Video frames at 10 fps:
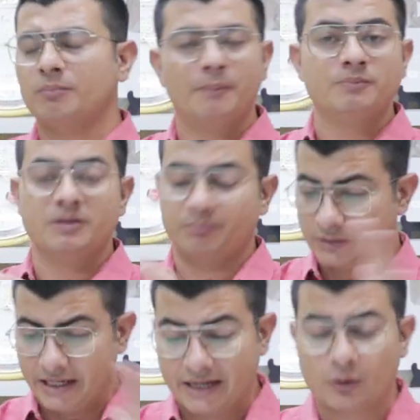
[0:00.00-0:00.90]
अब
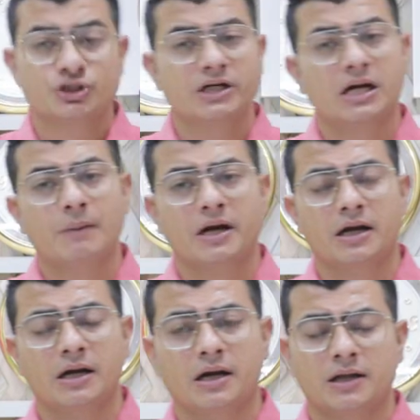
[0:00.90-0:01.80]
एक क्वेश्चन यहां पर
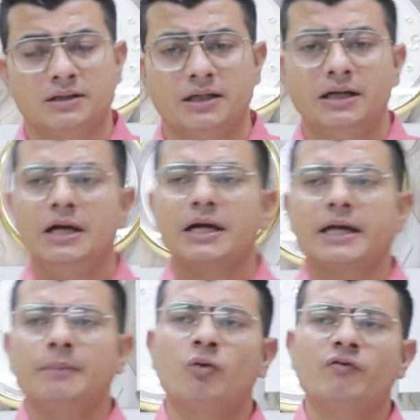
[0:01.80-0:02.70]
निकल कर आता है
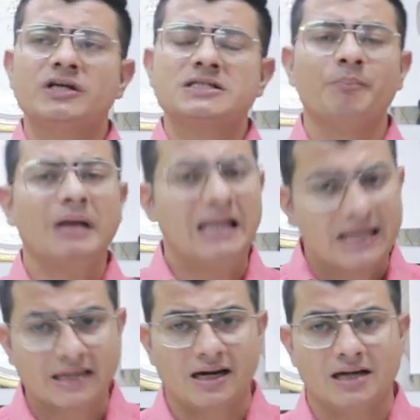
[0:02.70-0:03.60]
कि मूवीज
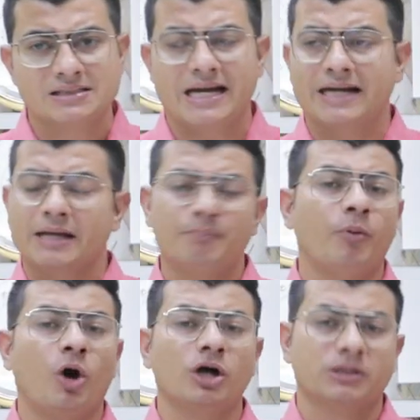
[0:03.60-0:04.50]
मिलेंगी कहां से एंड ये
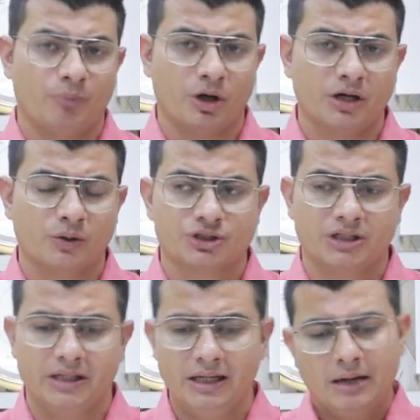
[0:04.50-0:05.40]
बहुत इंपॉर्टेंट
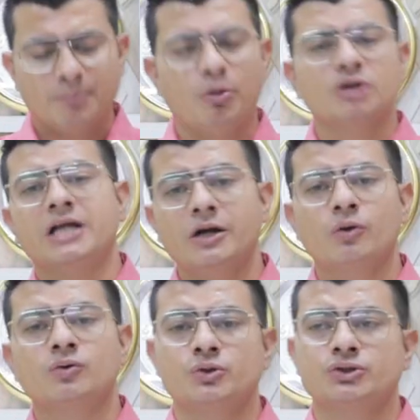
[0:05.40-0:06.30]
क्वेश्चन है बहुत सारे
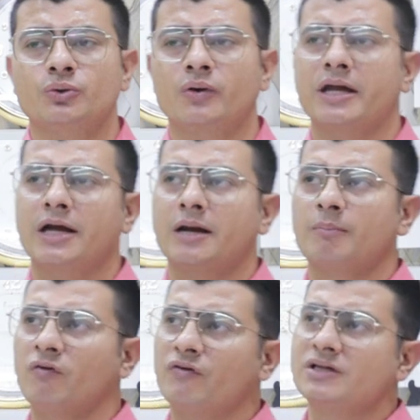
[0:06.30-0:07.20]
लोग सोचते होंगे कि यार
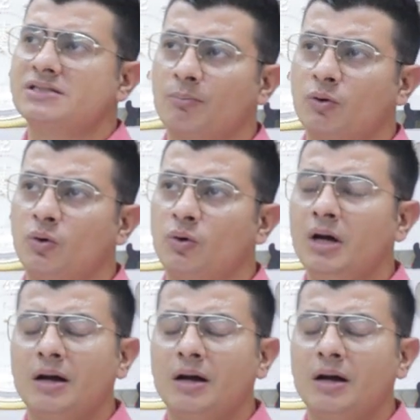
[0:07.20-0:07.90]
मूवीज हमको